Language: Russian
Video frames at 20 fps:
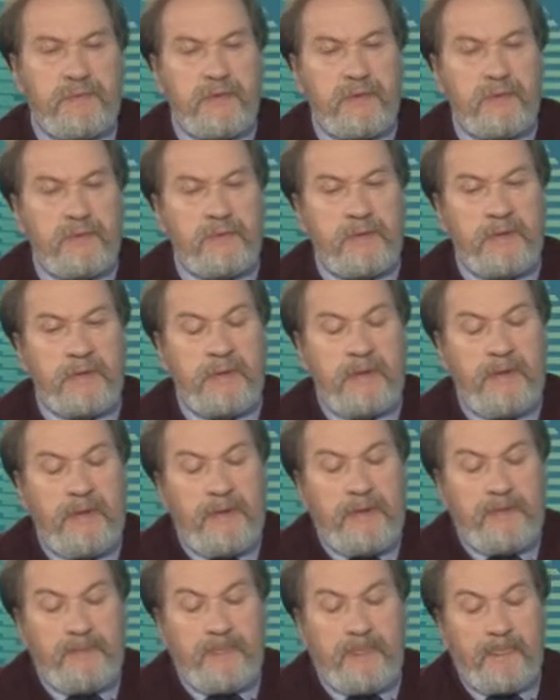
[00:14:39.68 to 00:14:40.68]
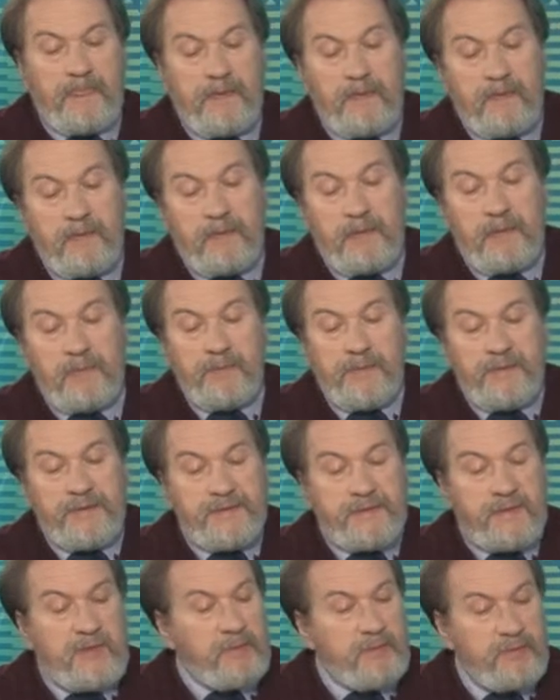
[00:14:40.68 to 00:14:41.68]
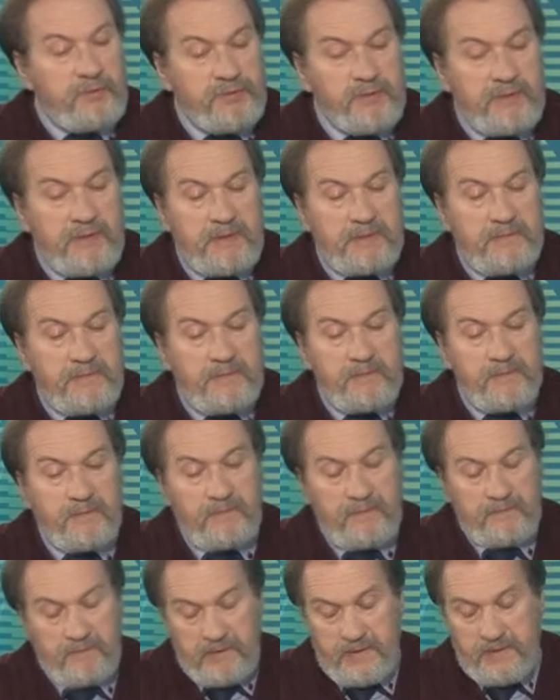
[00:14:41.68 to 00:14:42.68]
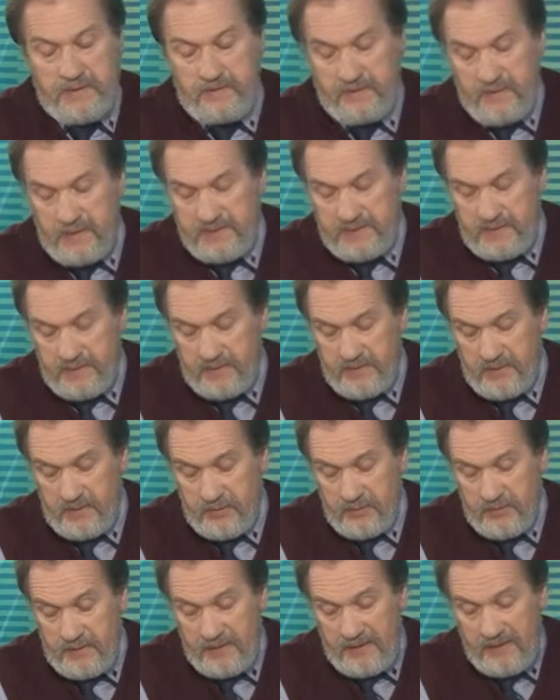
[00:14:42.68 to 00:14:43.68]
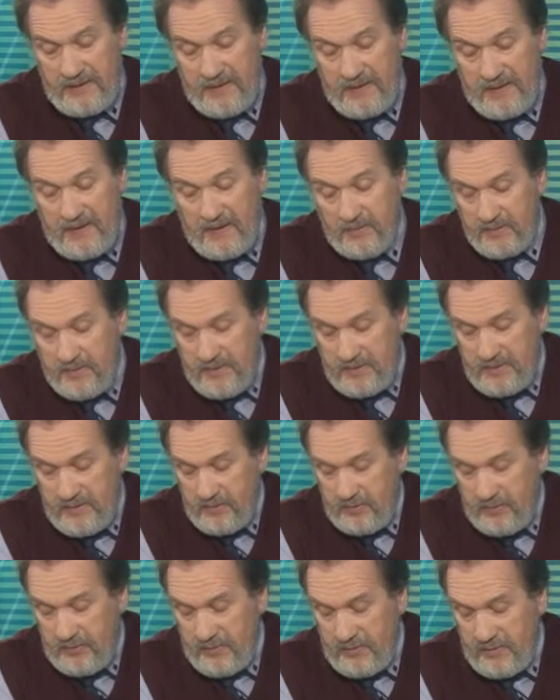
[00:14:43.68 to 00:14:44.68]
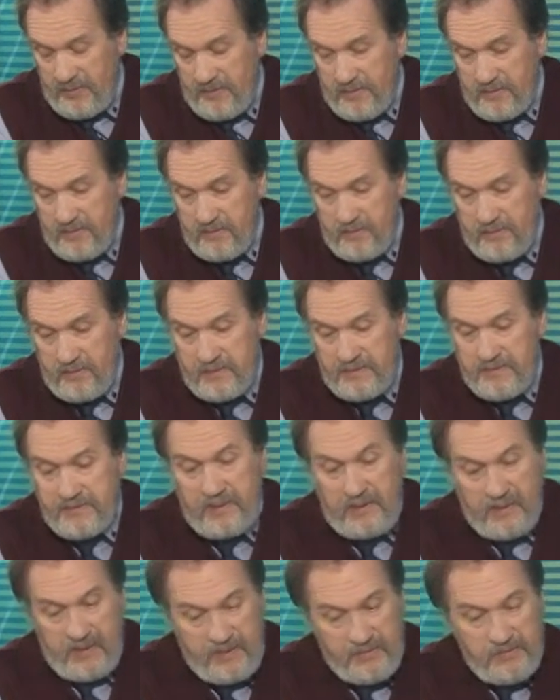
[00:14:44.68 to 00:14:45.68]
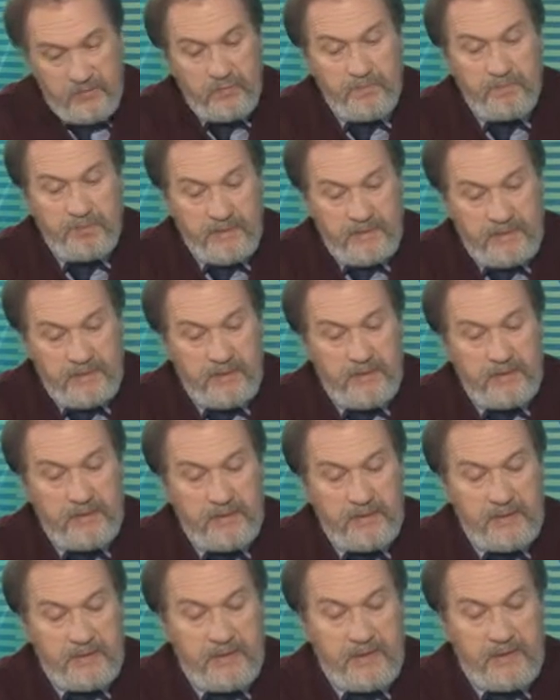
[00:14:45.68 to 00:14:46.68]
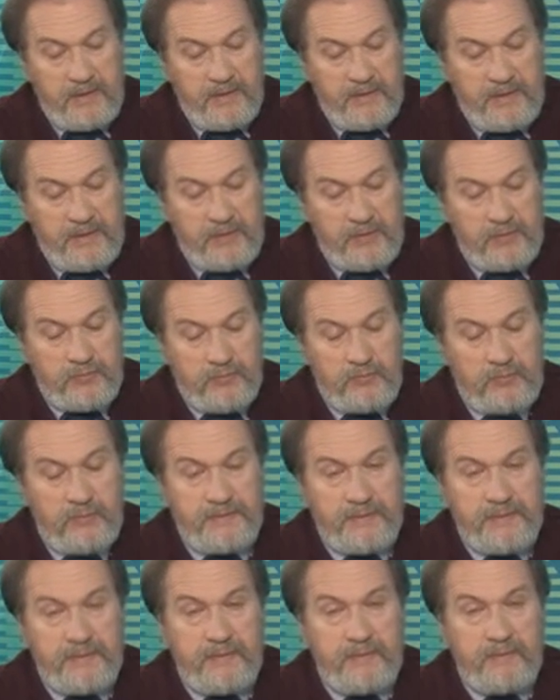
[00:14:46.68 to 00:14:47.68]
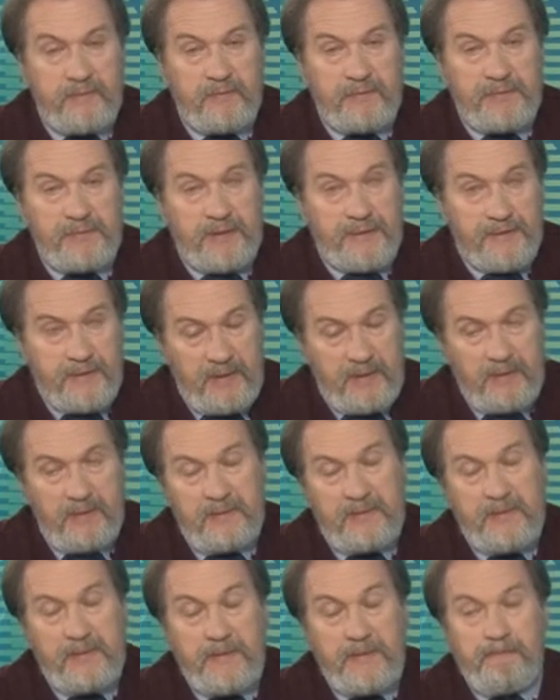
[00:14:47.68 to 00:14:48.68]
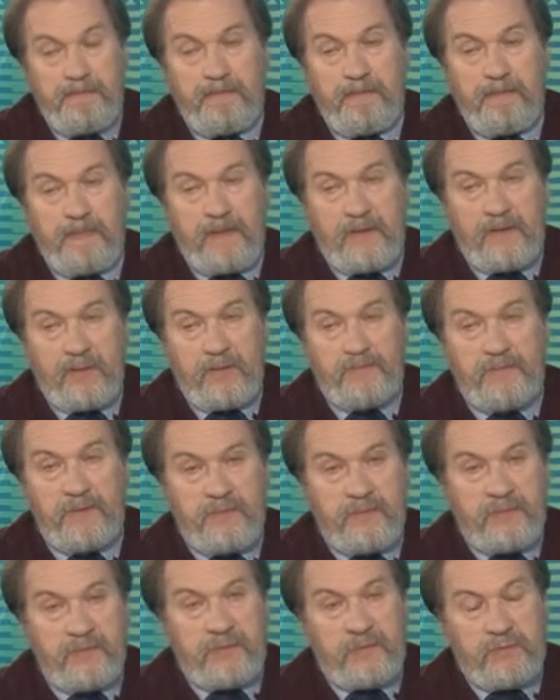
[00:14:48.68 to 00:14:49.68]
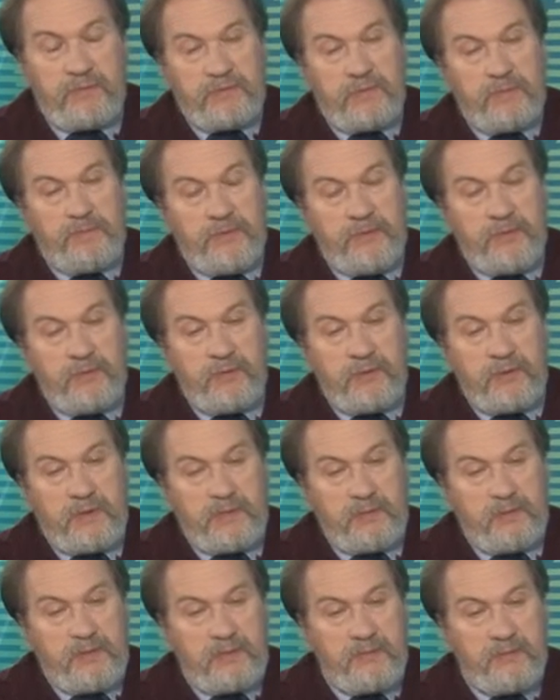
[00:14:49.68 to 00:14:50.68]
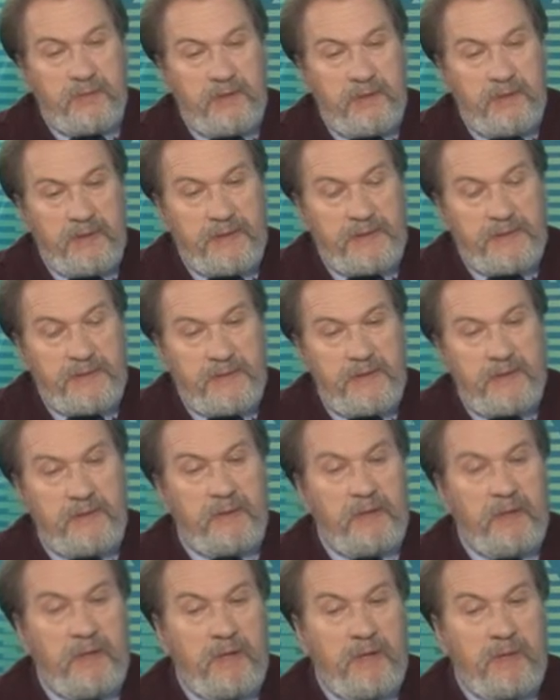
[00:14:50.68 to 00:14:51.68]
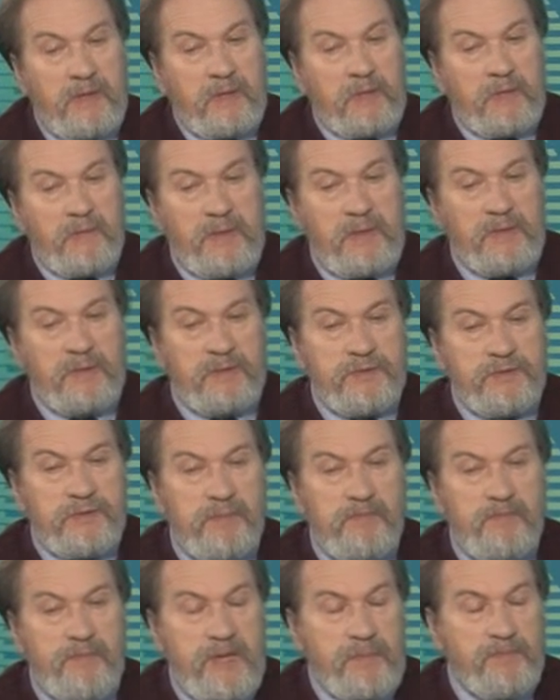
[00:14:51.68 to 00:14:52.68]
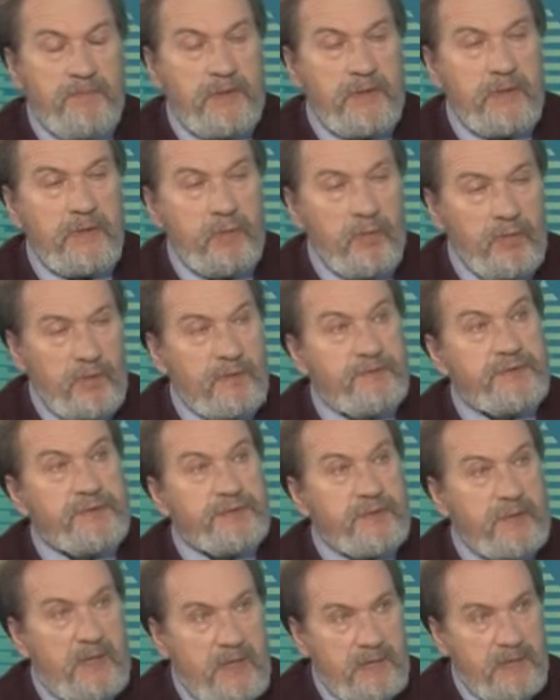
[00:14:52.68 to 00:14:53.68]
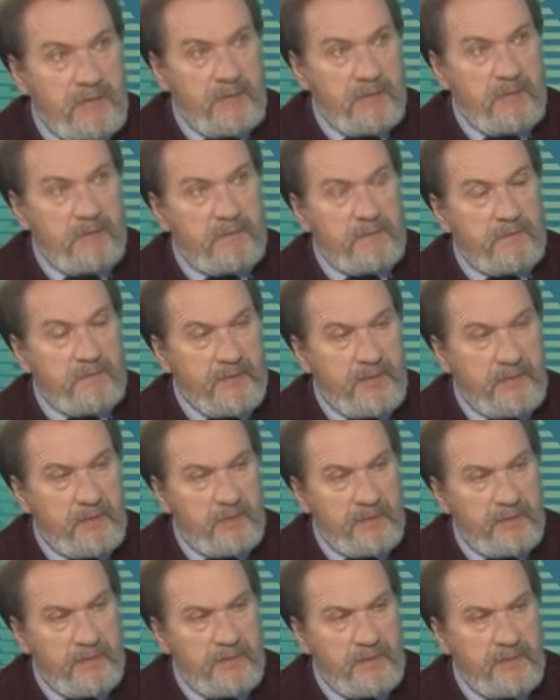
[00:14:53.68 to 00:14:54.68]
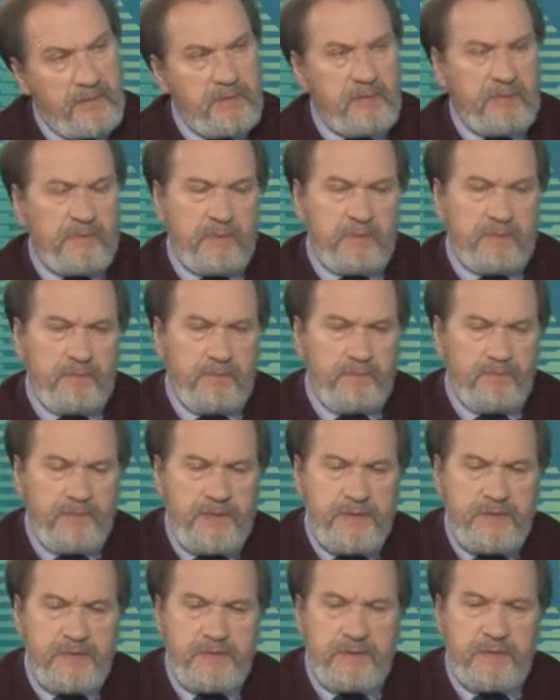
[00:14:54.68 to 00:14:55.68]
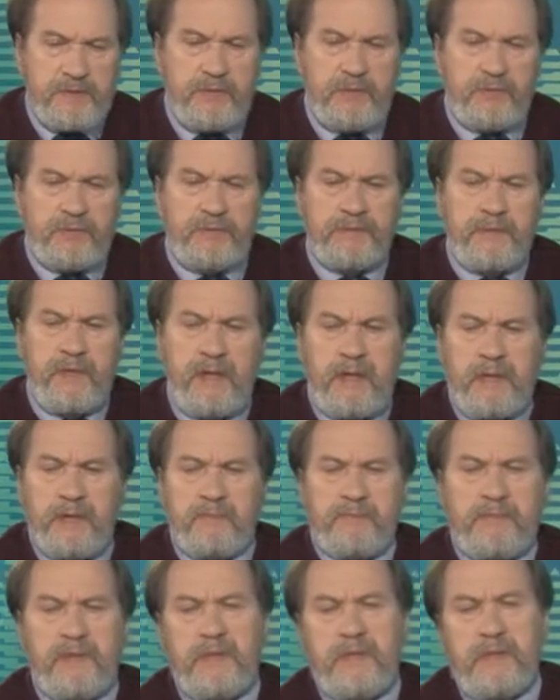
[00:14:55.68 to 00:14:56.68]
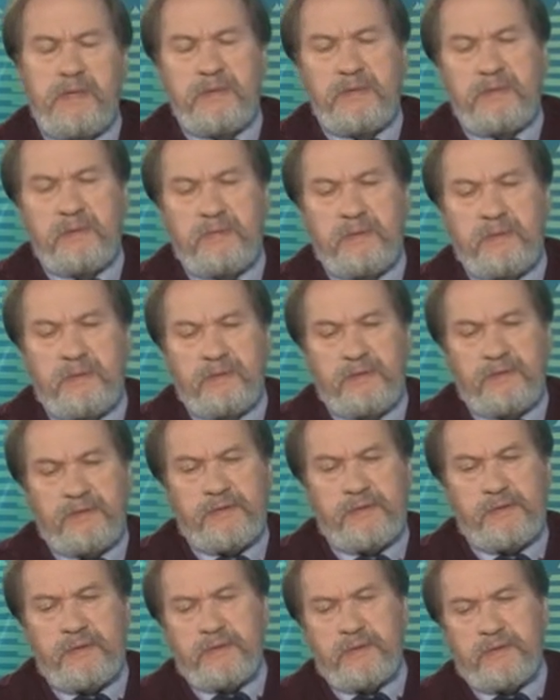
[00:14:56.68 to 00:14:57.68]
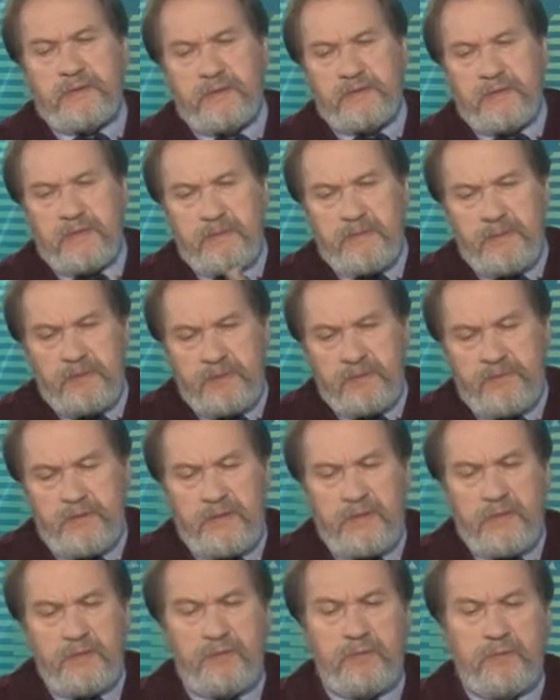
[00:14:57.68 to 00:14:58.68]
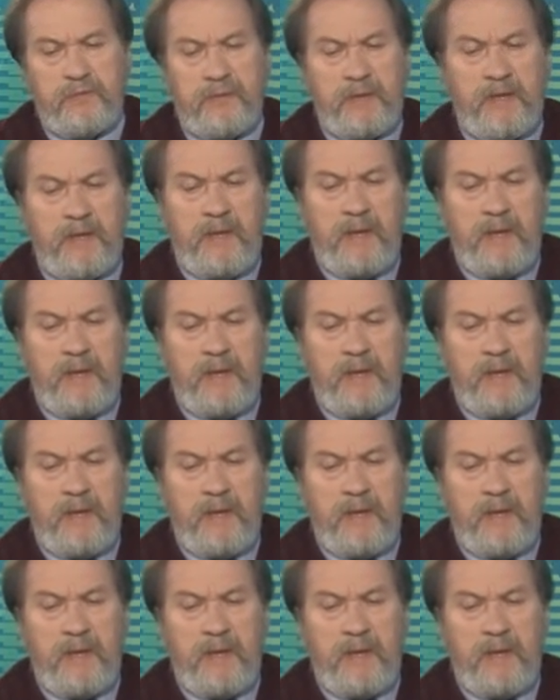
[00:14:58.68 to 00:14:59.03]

районе, или Береста было очень развито в Вельском районе. Поэтому э, сразу было, и тогда, когда я школу созда создал, то есть помимо того, что педагоги, которые были городские, у меня было вообще пять педагогов в штате, в районных. Это mm-hmm. Пинежский район, Баландина была у меня в штате, это Шеметов, Конева.